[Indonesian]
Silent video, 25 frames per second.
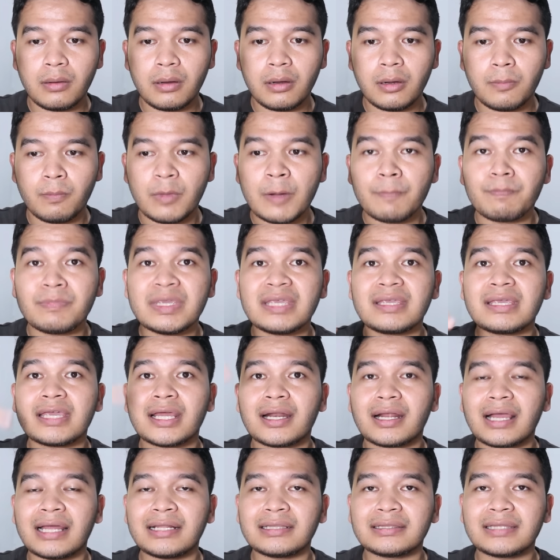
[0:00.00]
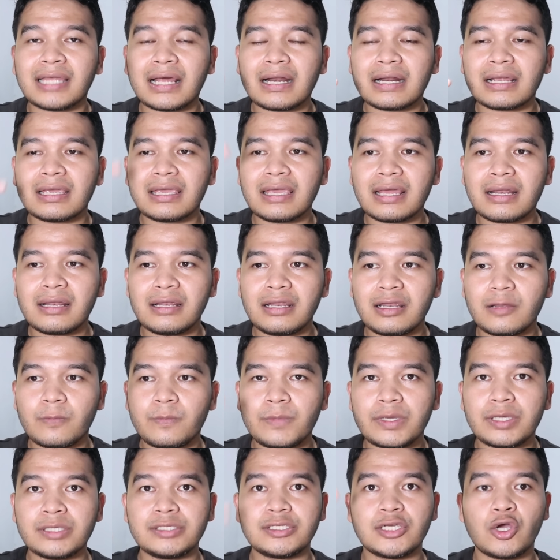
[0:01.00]
Eh, memikirkan target
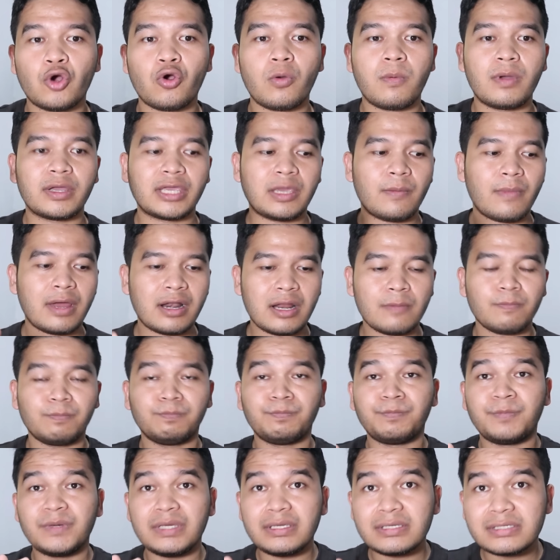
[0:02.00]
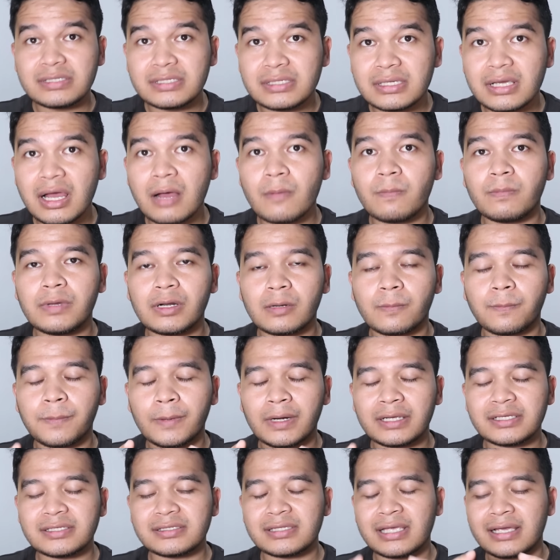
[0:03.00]
lebih jauh bagaimana bisa
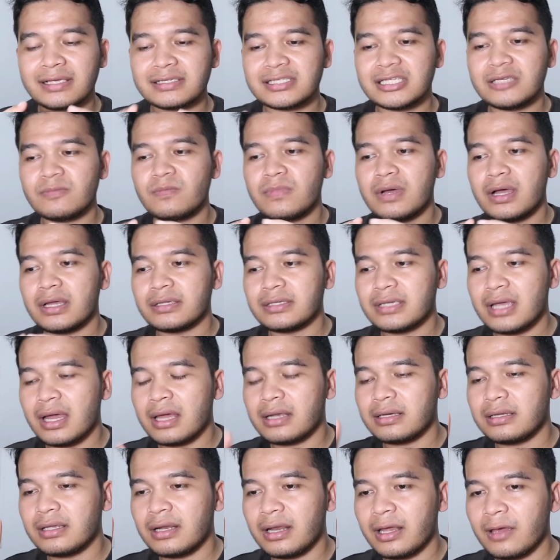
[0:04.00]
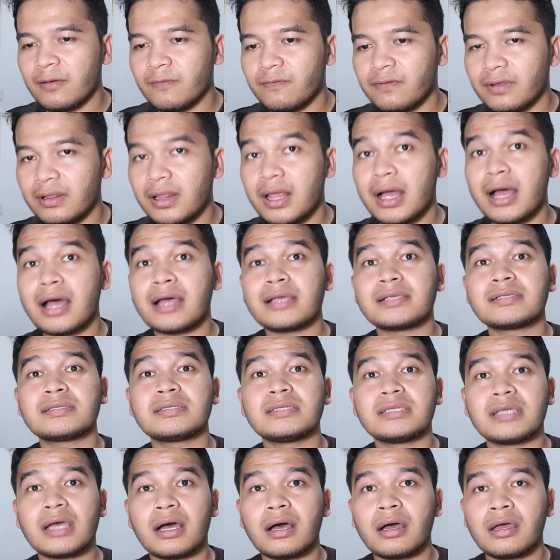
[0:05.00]
berprestasi banyak di level
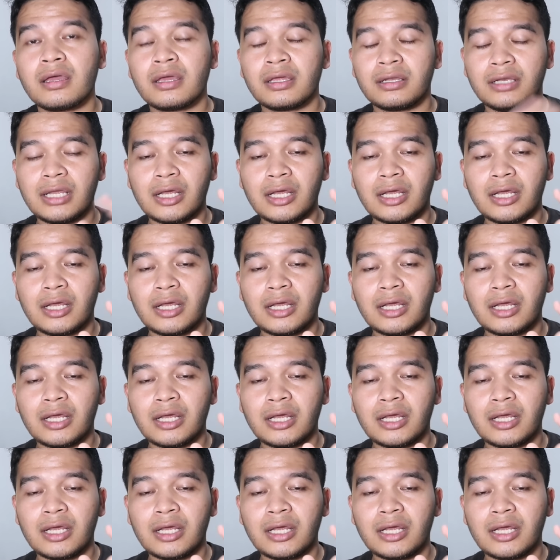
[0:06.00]
Asia